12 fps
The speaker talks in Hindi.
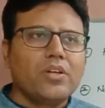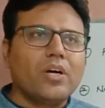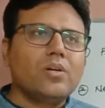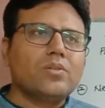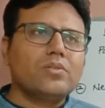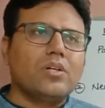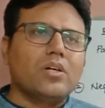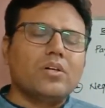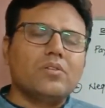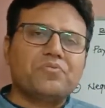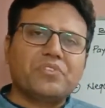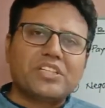नाउ
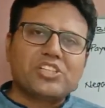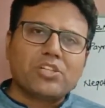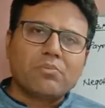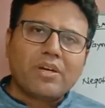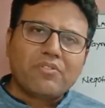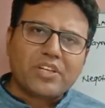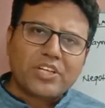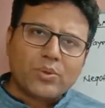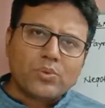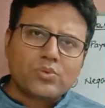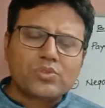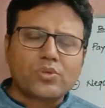फिनिशिंग माय
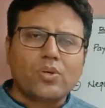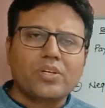वीडियोस